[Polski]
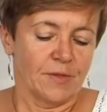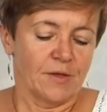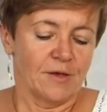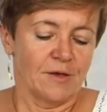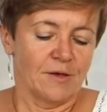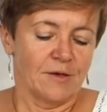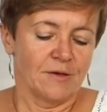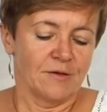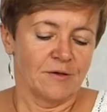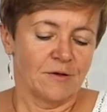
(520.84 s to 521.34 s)

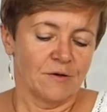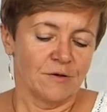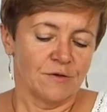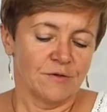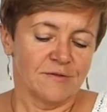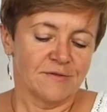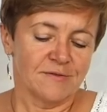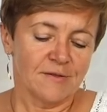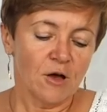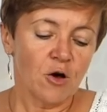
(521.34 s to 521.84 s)
E,
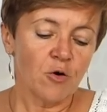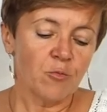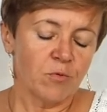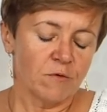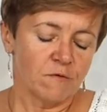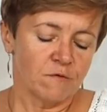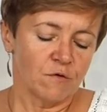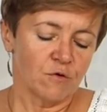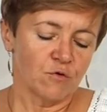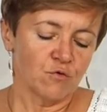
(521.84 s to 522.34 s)
z tego
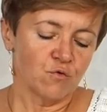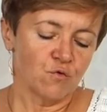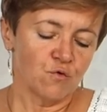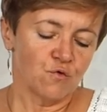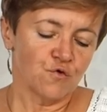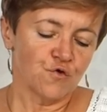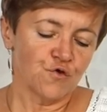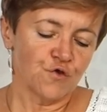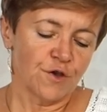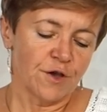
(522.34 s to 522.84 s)
powodu,
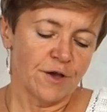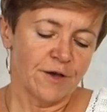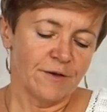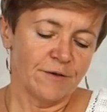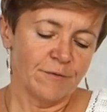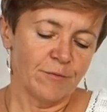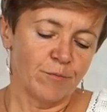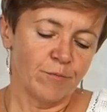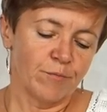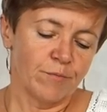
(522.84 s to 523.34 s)
że
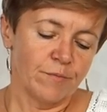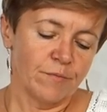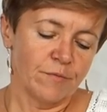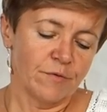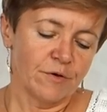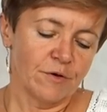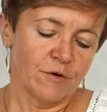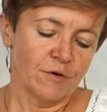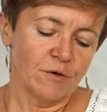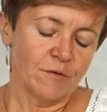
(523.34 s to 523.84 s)

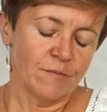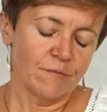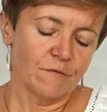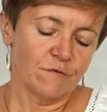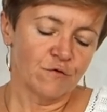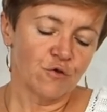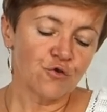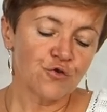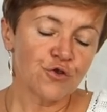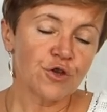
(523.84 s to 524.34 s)

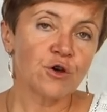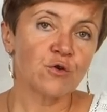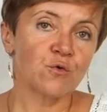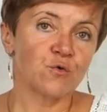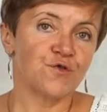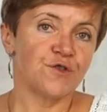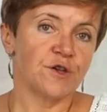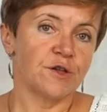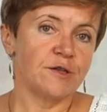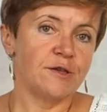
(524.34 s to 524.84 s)
w dotyku
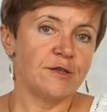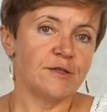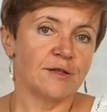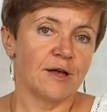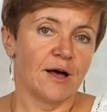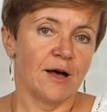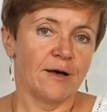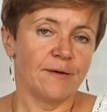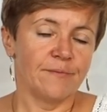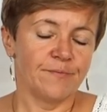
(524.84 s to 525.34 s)

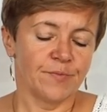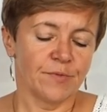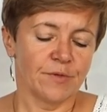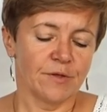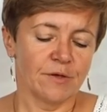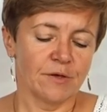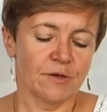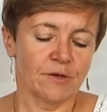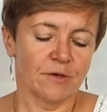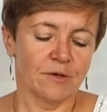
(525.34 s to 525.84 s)
dzianina
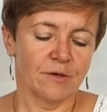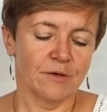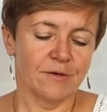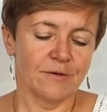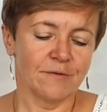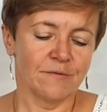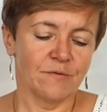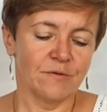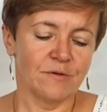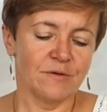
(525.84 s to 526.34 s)
e,
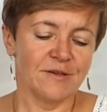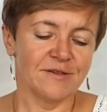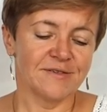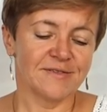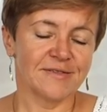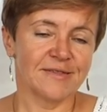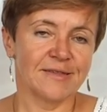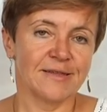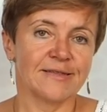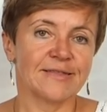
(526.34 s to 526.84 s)

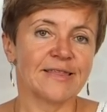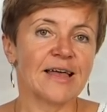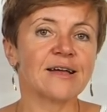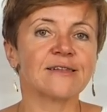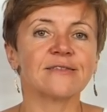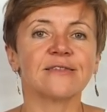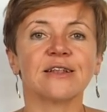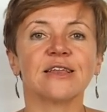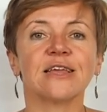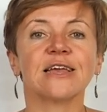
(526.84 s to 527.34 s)
jest tak
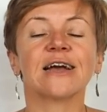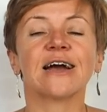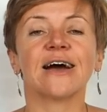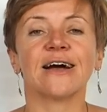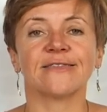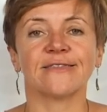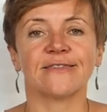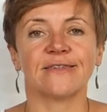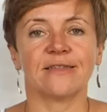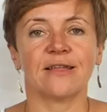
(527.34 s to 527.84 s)

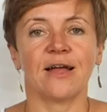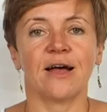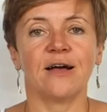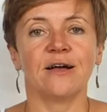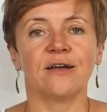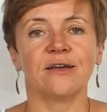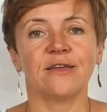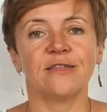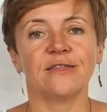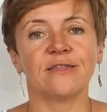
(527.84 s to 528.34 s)
delikatna
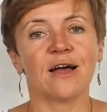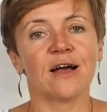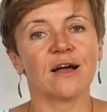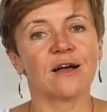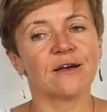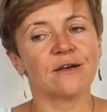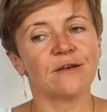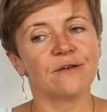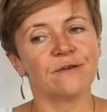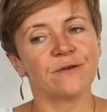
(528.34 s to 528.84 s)
i
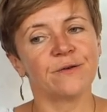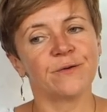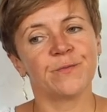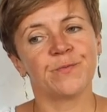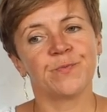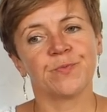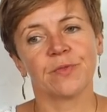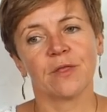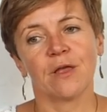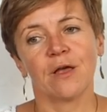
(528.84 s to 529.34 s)
tak
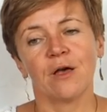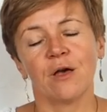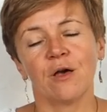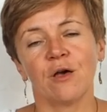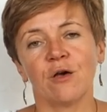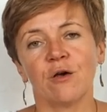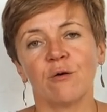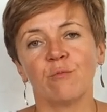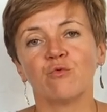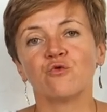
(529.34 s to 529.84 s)

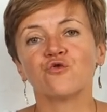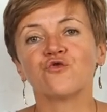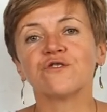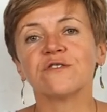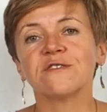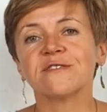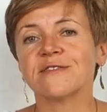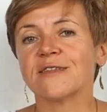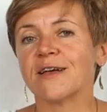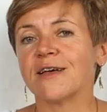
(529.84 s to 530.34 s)

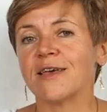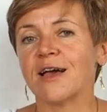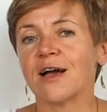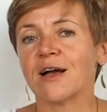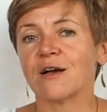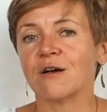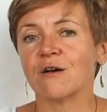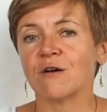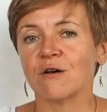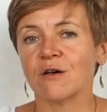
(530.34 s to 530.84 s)
puszysta
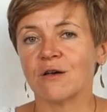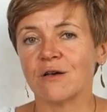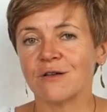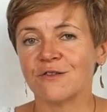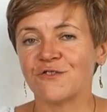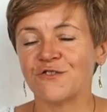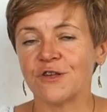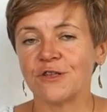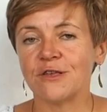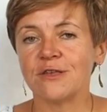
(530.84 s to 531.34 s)
jak
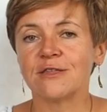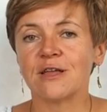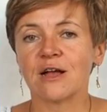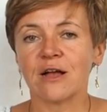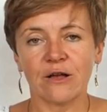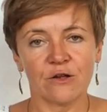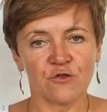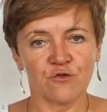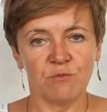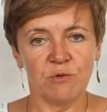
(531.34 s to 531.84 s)
dzianina
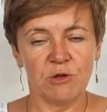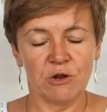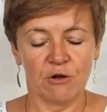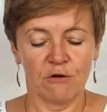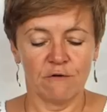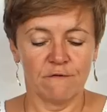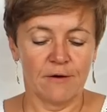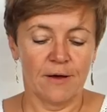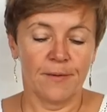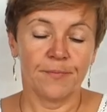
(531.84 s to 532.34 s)

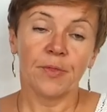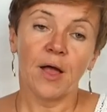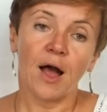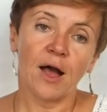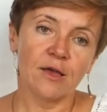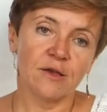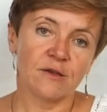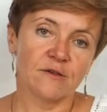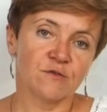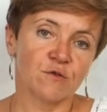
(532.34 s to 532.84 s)
kaszmirowa,
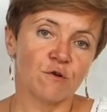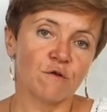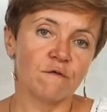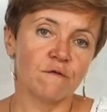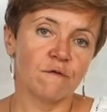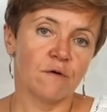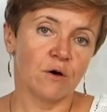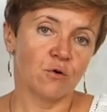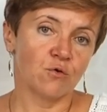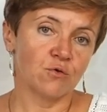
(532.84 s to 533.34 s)
a jest to
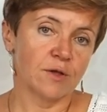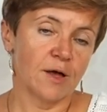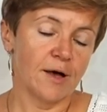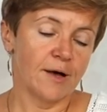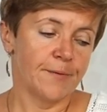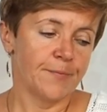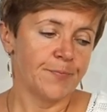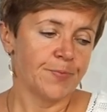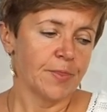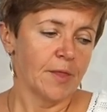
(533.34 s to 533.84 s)
wełna
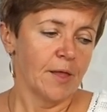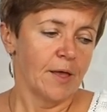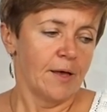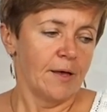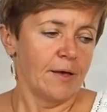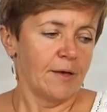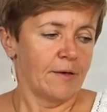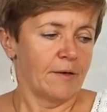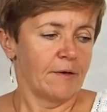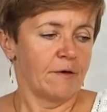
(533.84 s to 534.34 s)

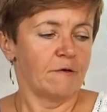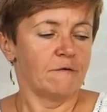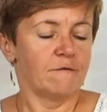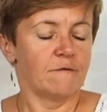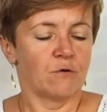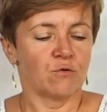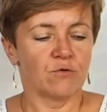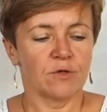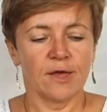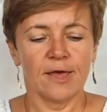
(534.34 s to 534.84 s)

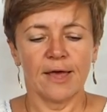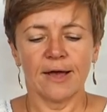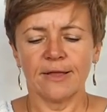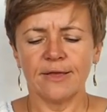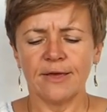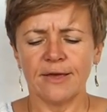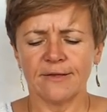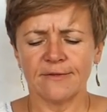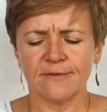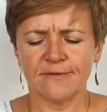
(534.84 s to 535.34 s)
wełna
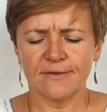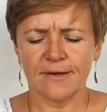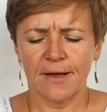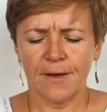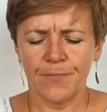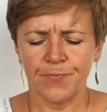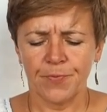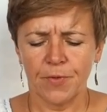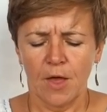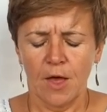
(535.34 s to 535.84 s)
jagnięca.
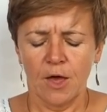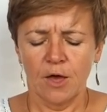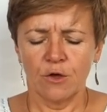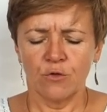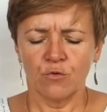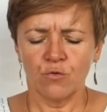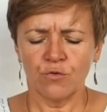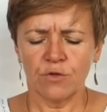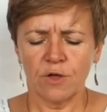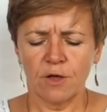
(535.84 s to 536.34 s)
I
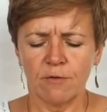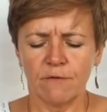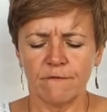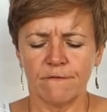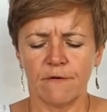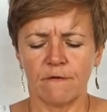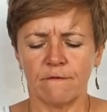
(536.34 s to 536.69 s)
tutaj